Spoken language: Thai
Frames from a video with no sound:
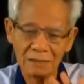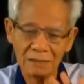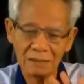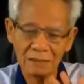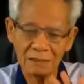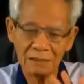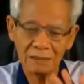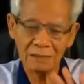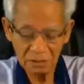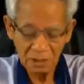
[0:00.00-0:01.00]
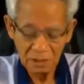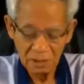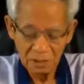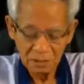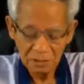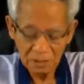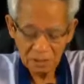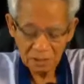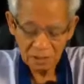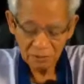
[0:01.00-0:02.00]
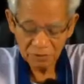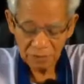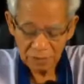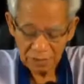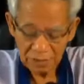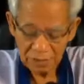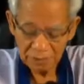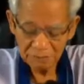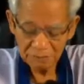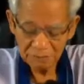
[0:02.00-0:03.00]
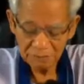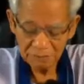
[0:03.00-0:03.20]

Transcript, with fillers: ถ้าบอกว่า ถ้าบอกว่าแยกอากาศจากอากาศตัวนี้ผิด